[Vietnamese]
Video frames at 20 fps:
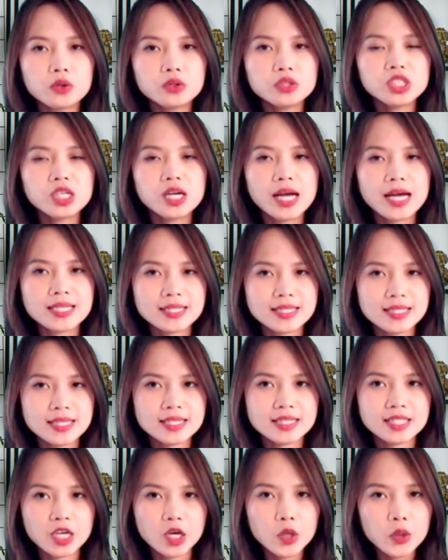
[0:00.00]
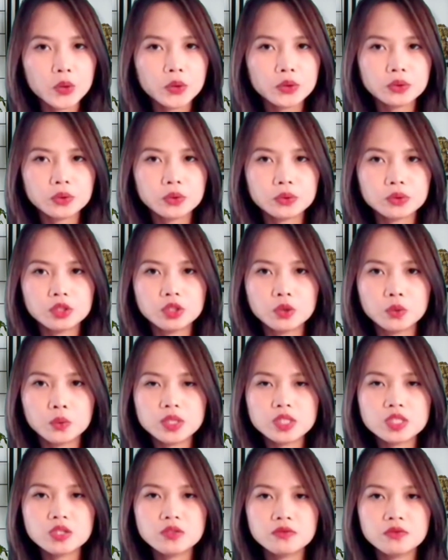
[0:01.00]
hỗ trợ an sinh xã hội, Thủ tướng
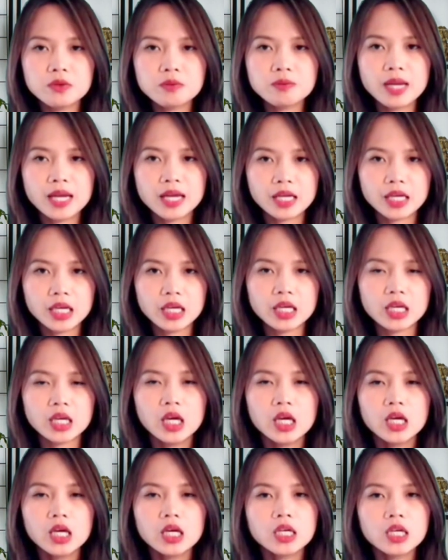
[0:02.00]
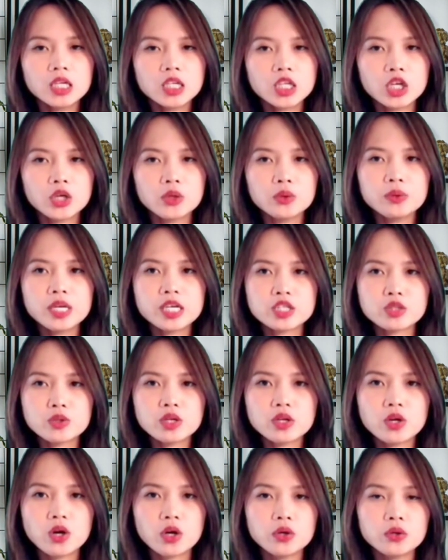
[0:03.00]
Nguyễn Xuân Phúc đề nghị nghiên cứu đề
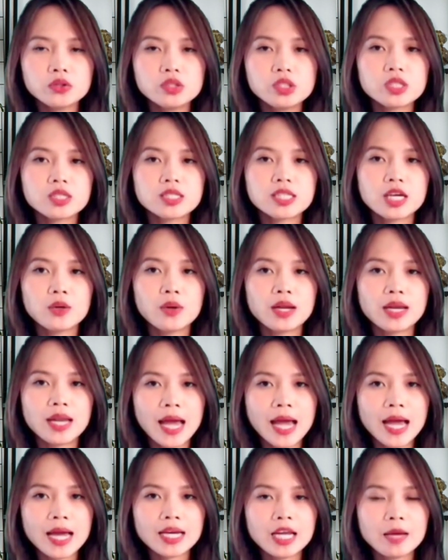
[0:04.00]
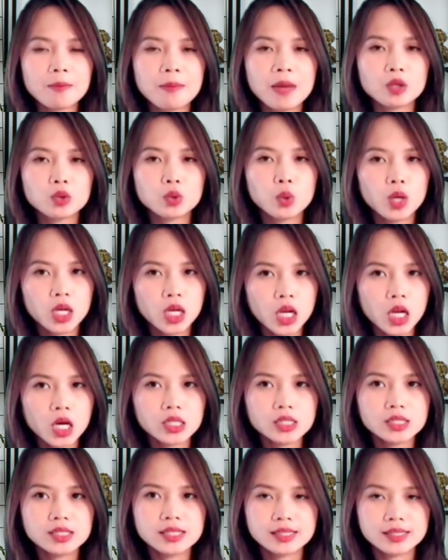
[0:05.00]
xuất gói hỗ trợ giai đoạn 2 đảm bảo thuận
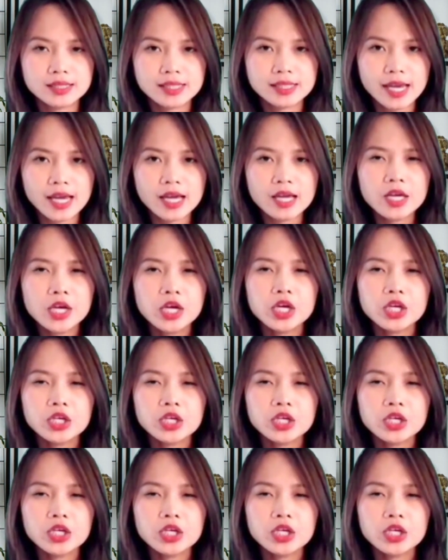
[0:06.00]
lợi, chặt chẽ,